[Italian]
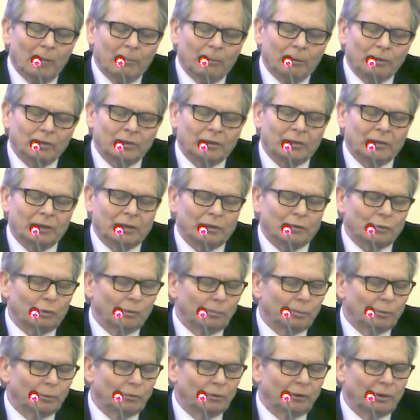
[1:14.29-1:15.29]
pose tra i
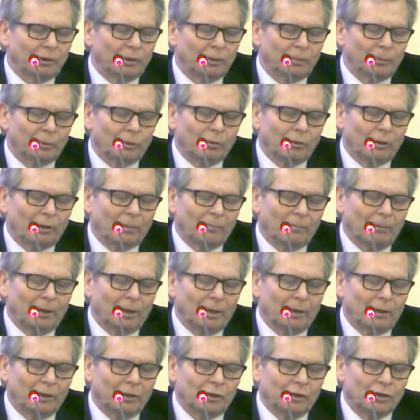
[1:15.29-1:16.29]
suoi punti
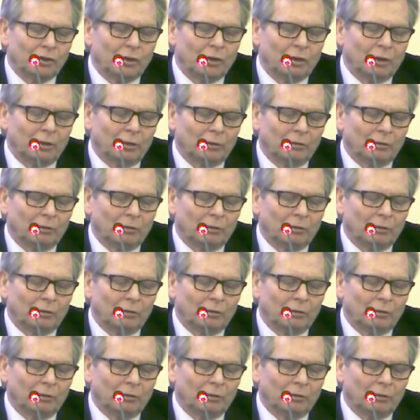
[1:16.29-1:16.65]
programmatici,